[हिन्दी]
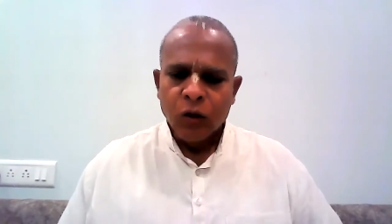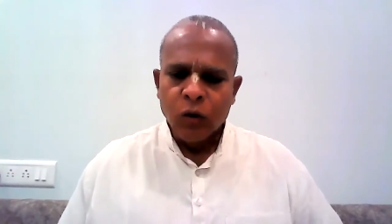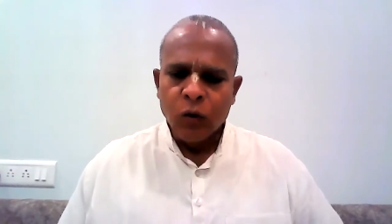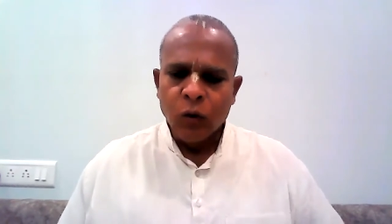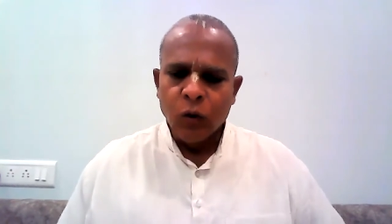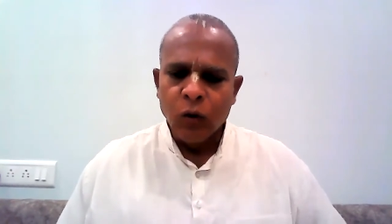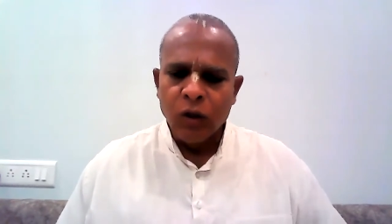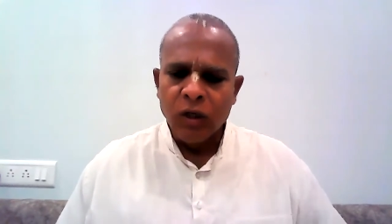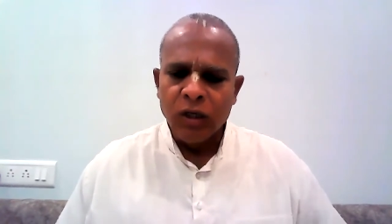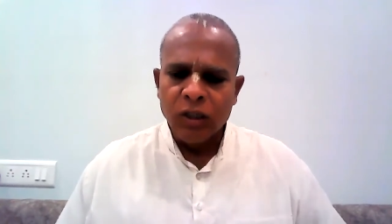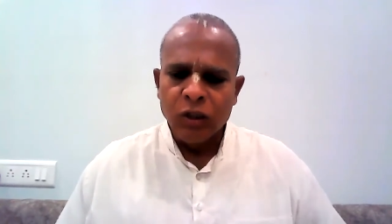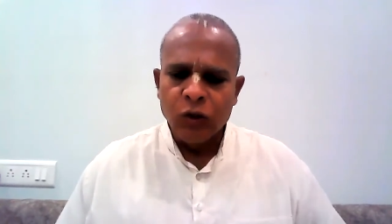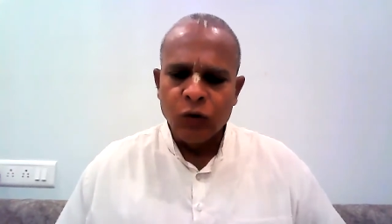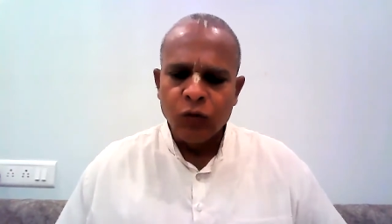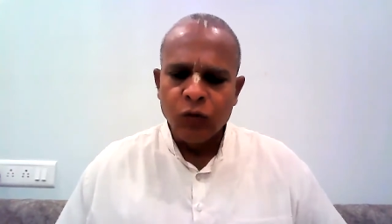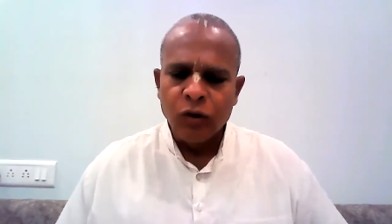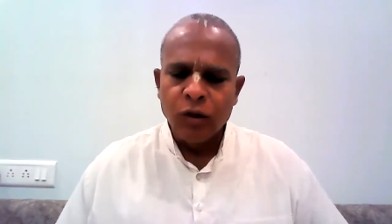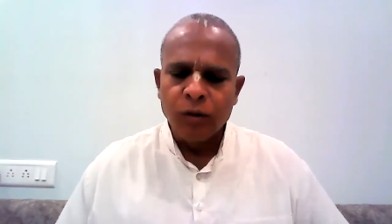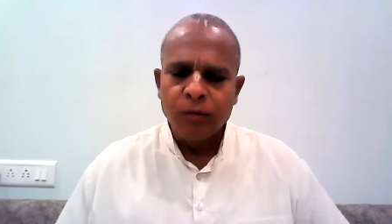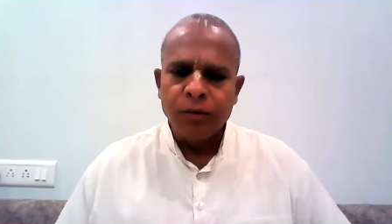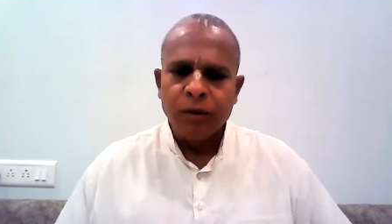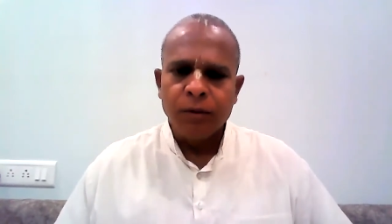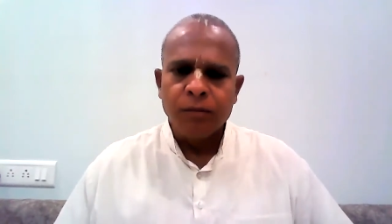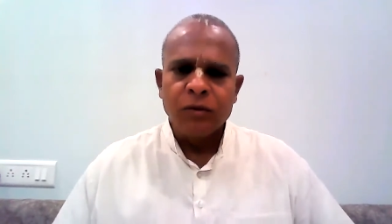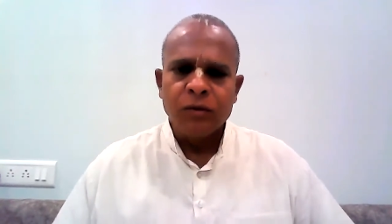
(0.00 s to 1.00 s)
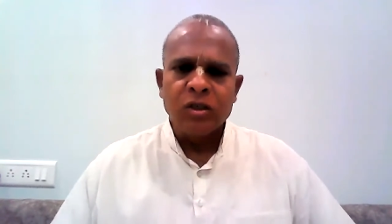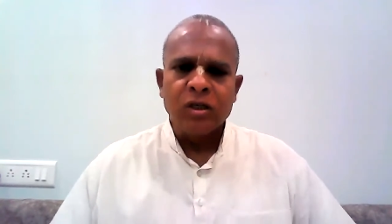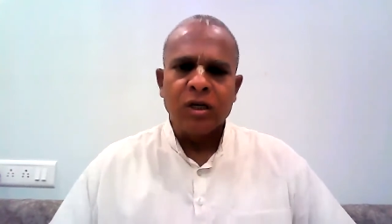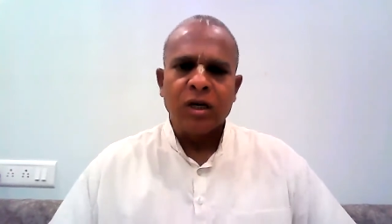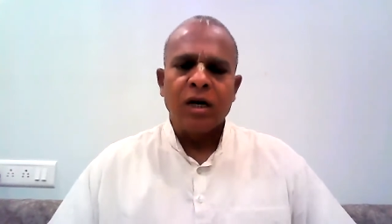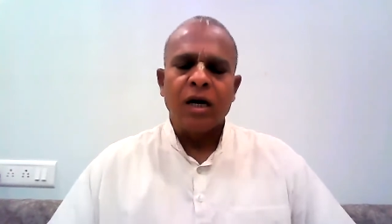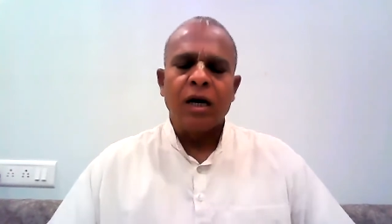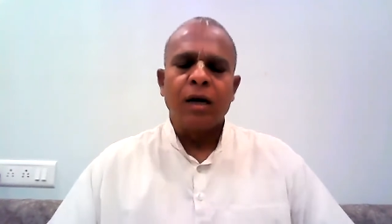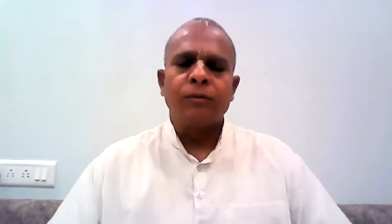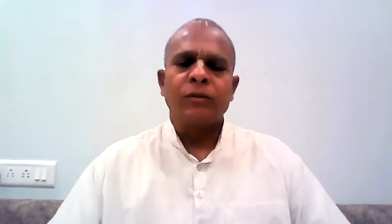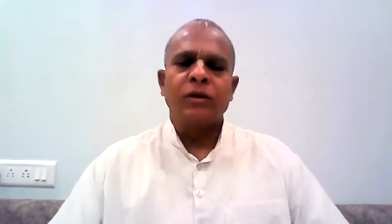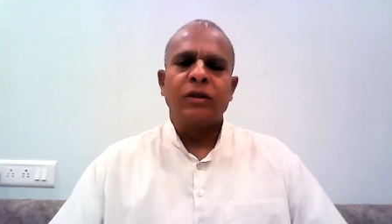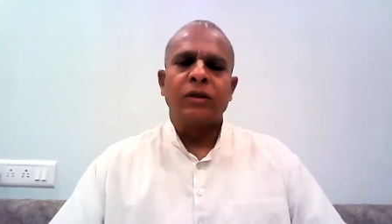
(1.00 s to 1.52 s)
कोल द्वीपम
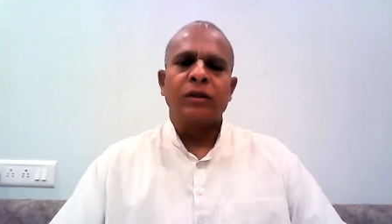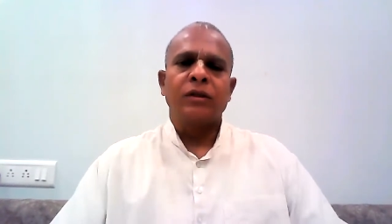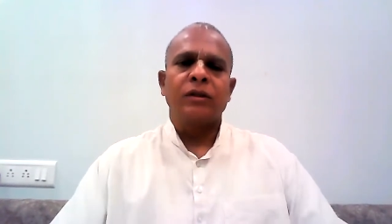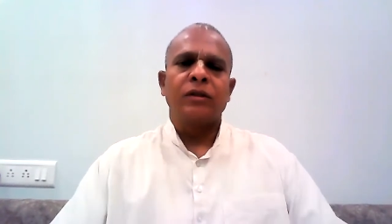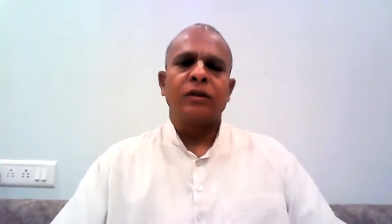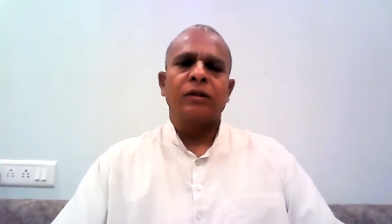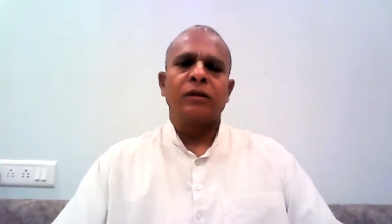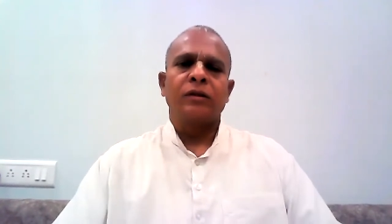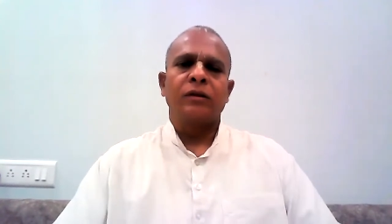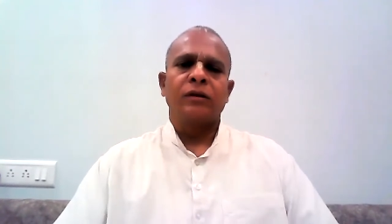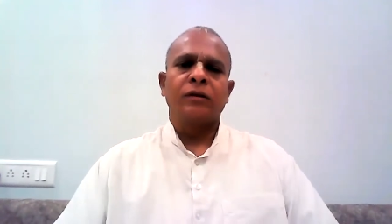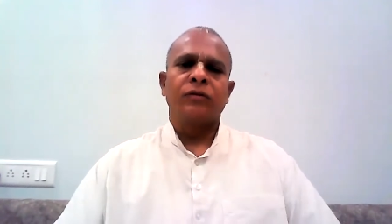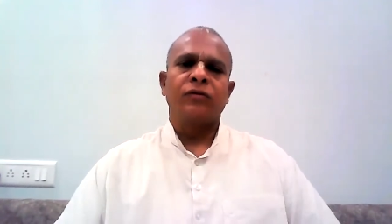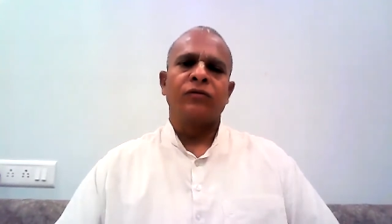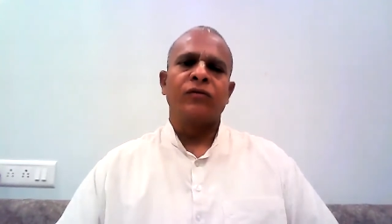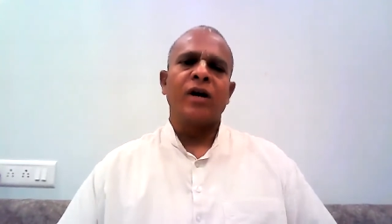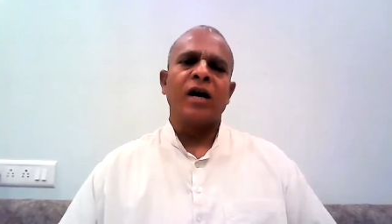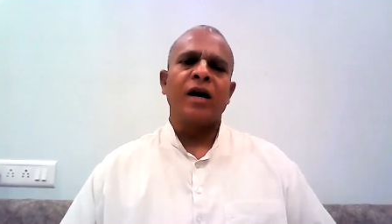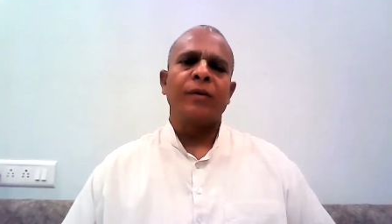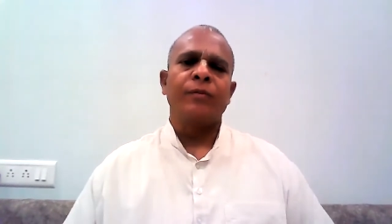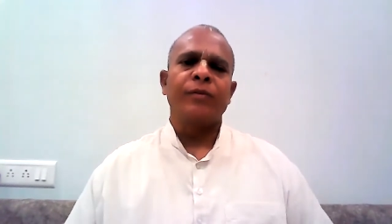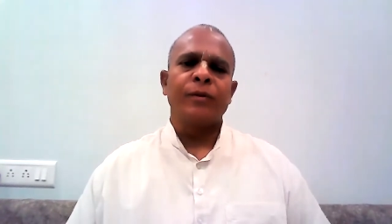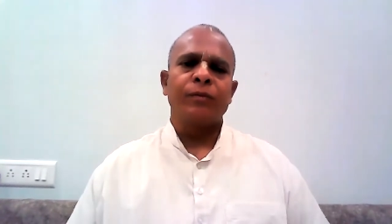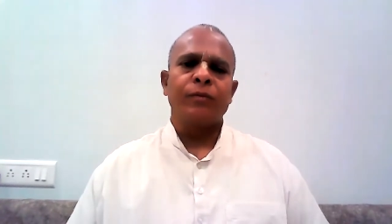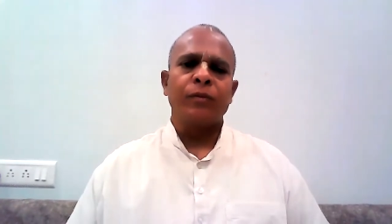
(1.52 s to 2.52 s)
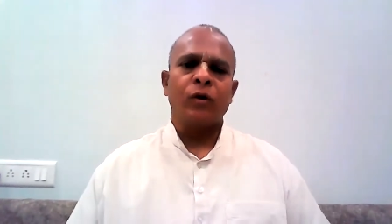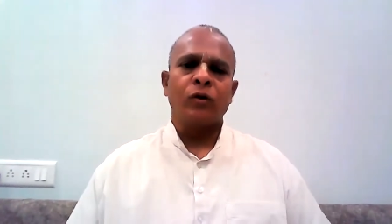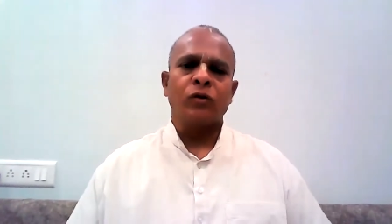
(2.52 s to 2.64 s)
जगाम वहां पे